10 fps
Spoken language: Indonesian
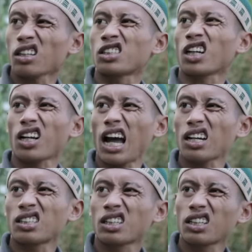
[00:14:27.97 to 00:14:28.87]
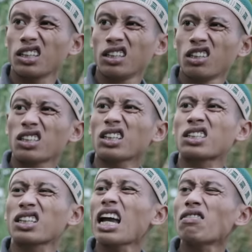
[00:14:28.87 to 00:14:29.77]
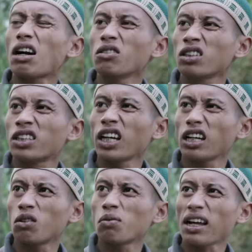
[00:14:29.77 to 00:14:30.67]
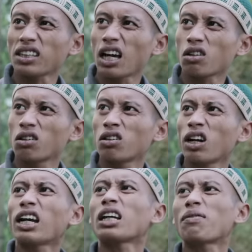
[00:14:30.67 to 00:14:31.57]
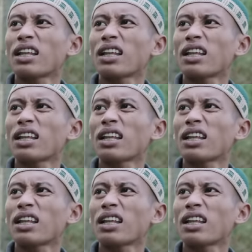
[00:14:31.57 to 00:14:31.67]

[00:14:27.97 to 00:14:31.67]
Rejeka rezeki Ya sing rejeki awakmu lho, Din nek mati karo enek